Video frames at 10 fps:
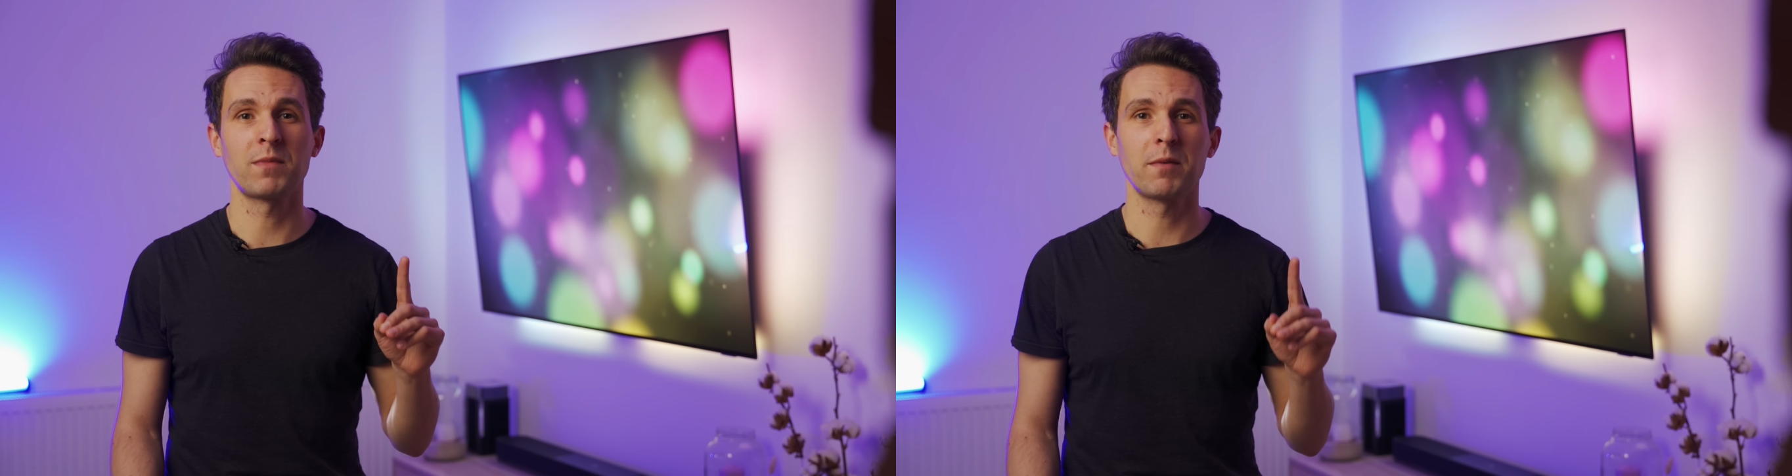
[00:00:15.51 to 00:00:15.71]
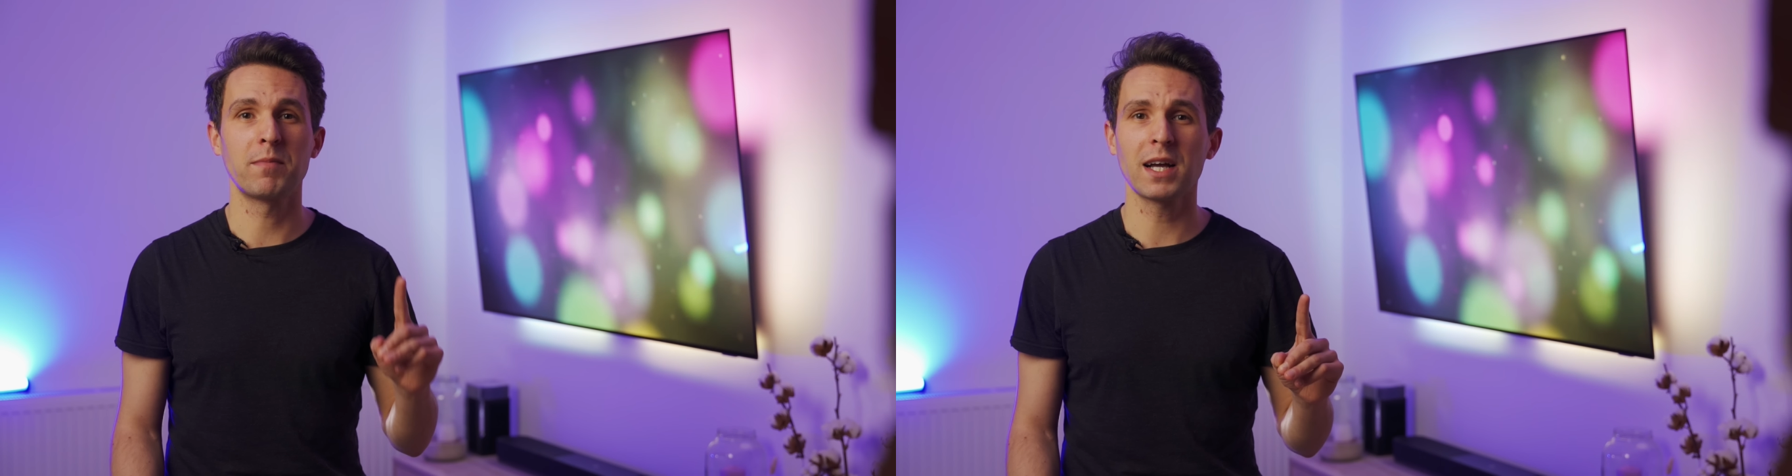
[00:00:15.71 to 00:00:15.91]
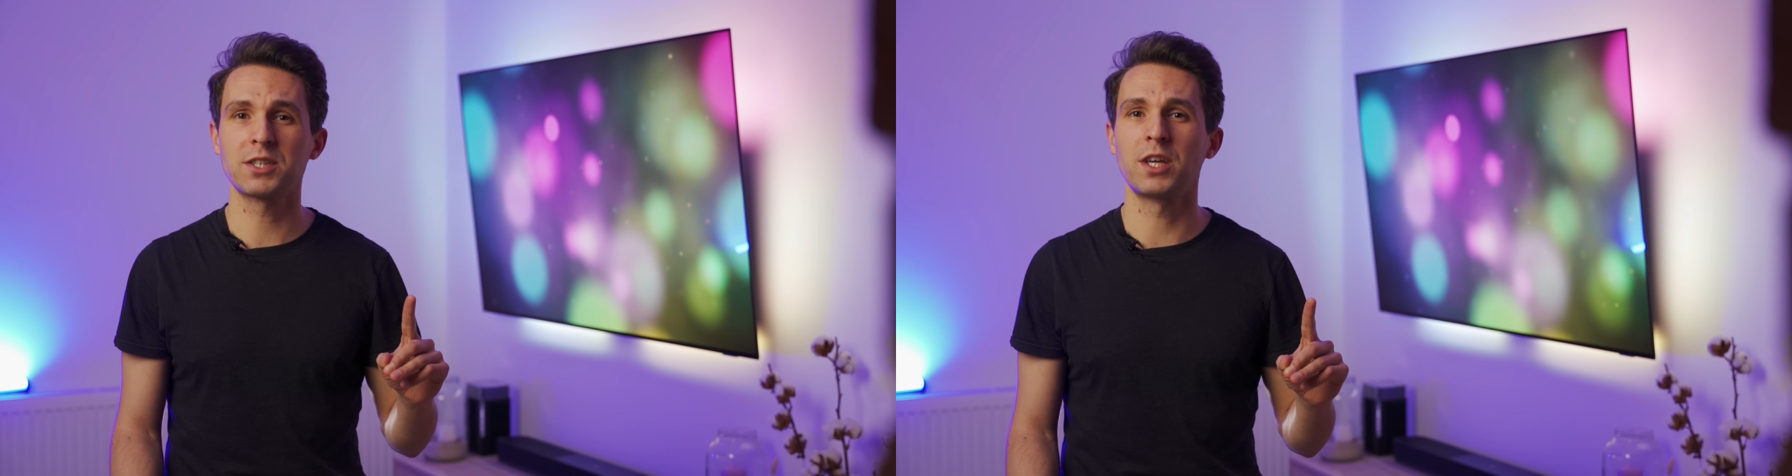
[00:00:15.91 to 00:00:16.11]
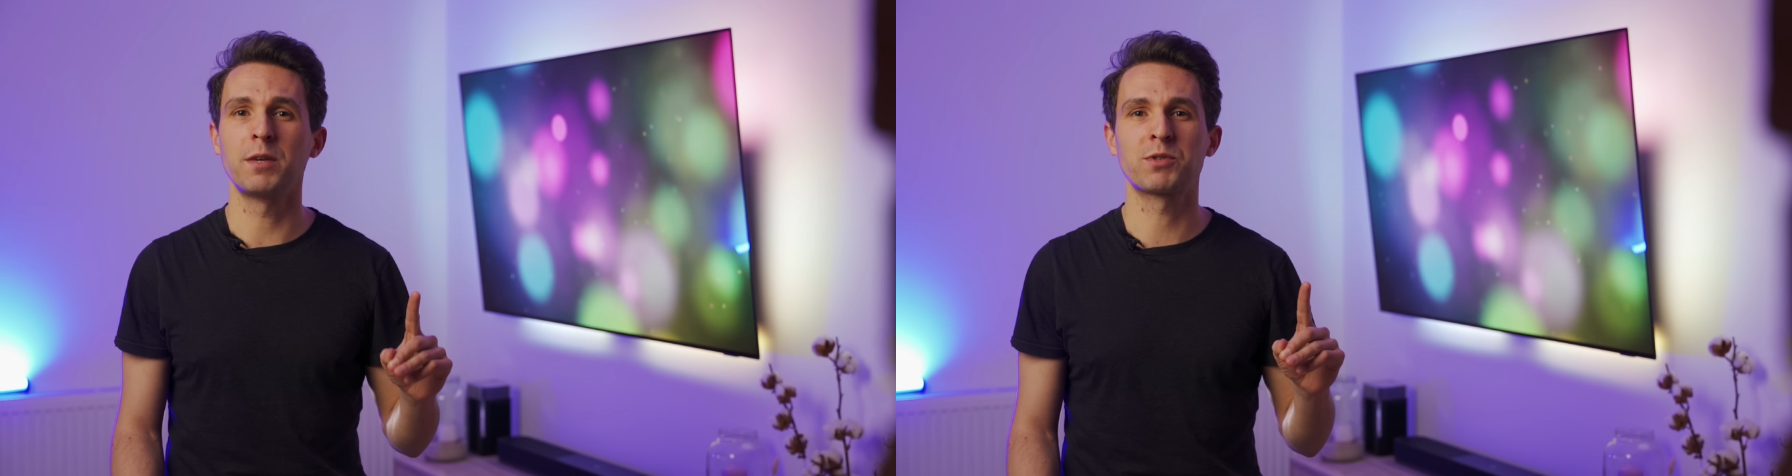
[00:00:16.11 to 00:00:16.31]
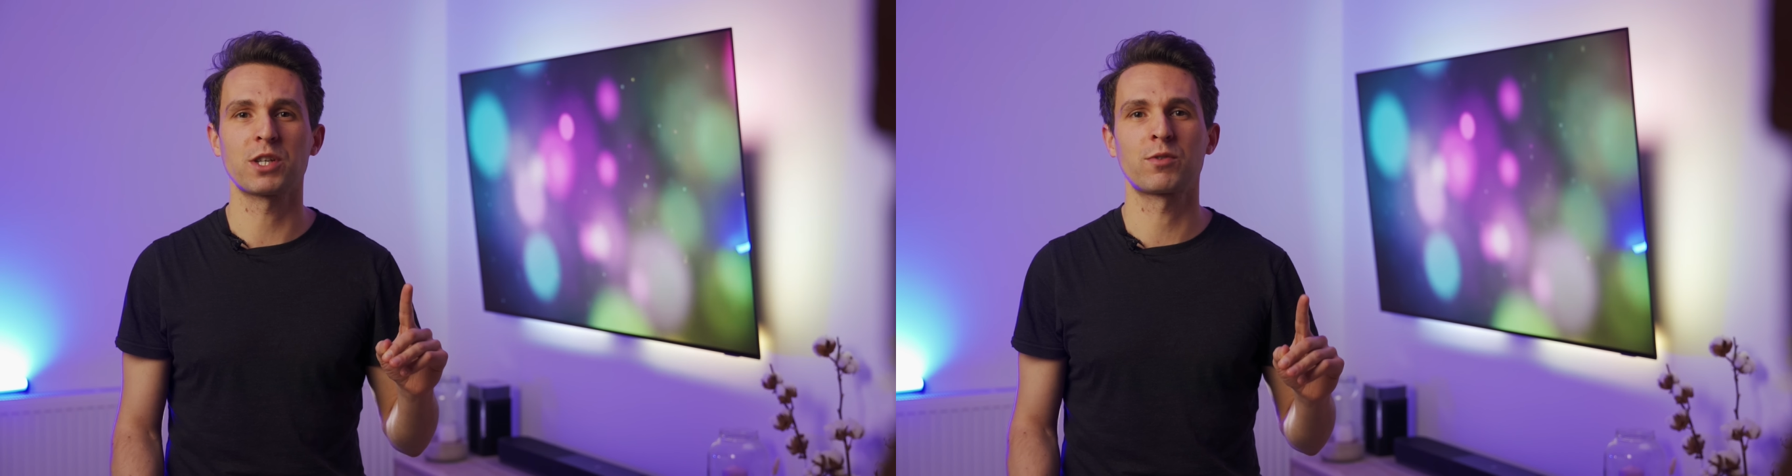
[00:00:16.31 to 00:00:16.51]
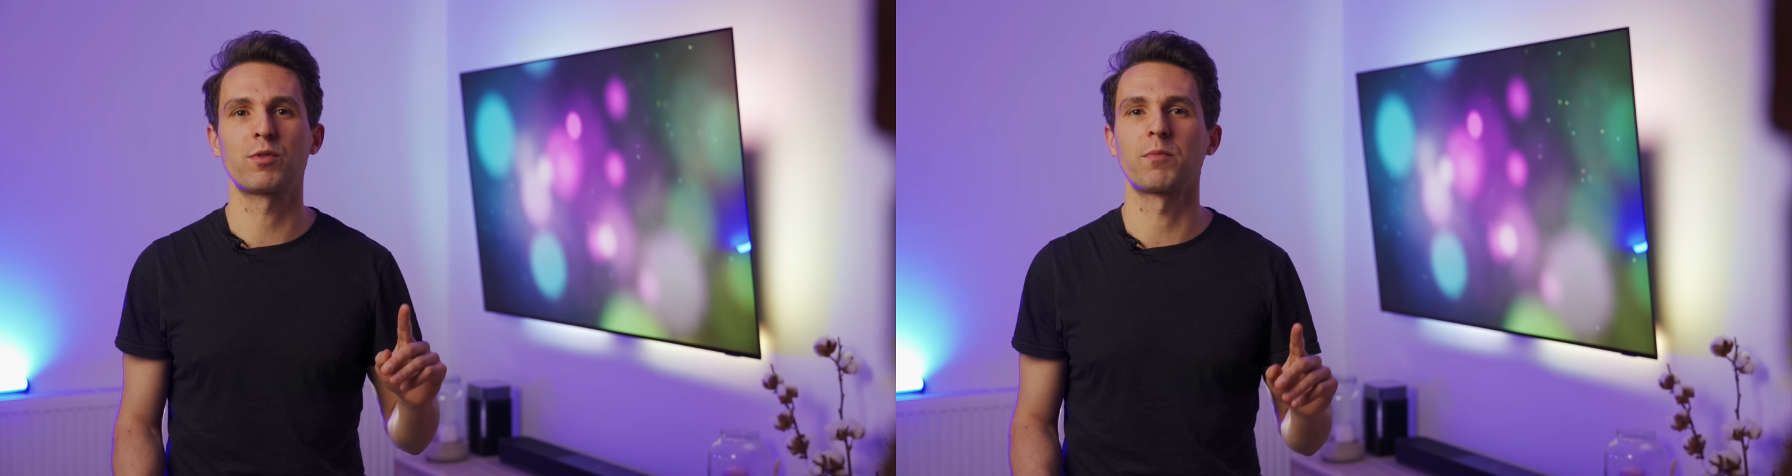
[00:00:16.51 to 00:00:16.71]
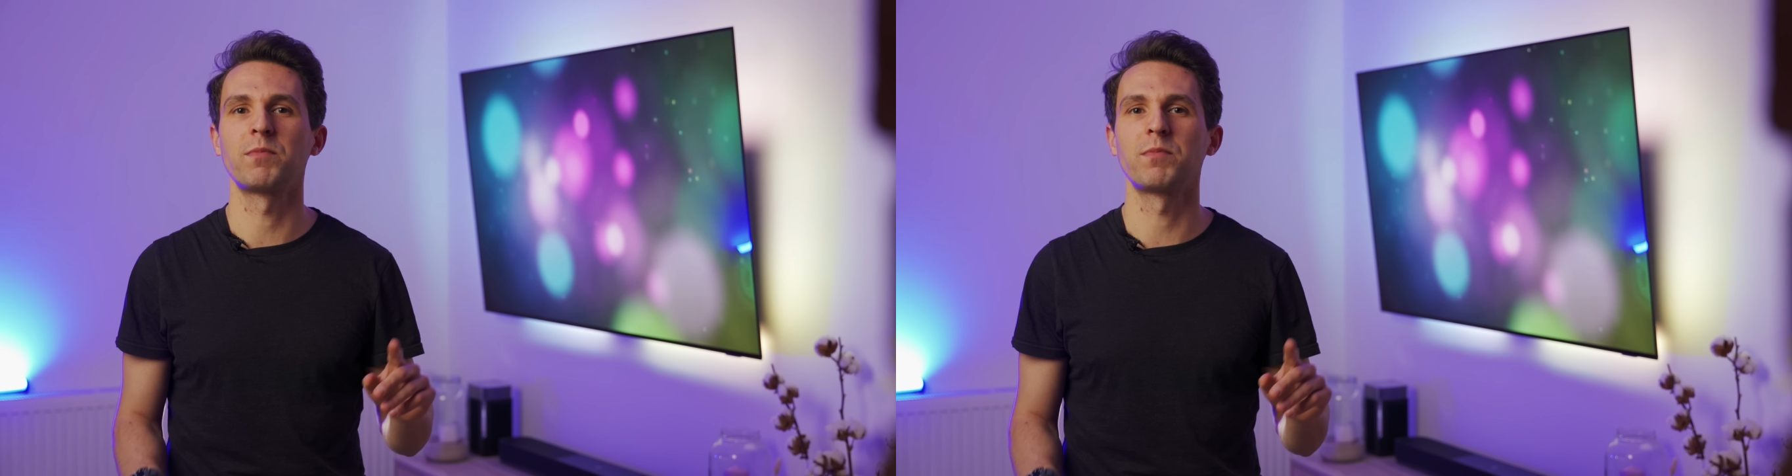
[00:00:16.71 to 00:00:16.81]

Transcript: najbardziej i przez którą